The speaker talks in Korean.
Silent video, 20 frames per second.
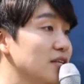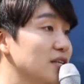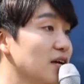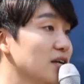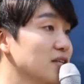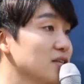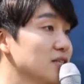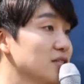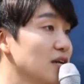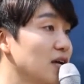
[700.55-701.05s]

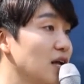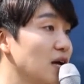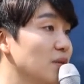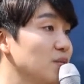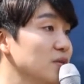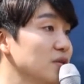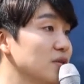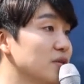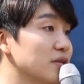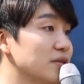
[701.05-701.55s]
일하는
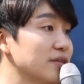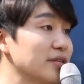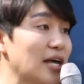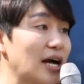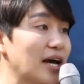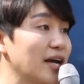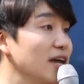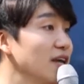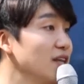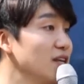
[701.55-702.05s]
사람은
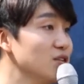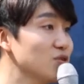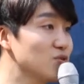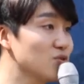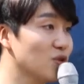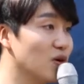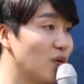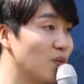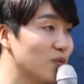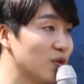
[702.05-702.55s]
당해낼
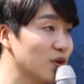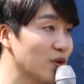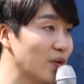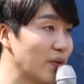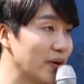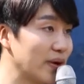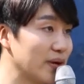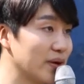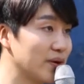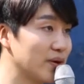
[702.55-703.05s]
수가 없는
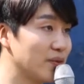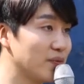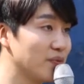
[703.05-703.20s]
거예요.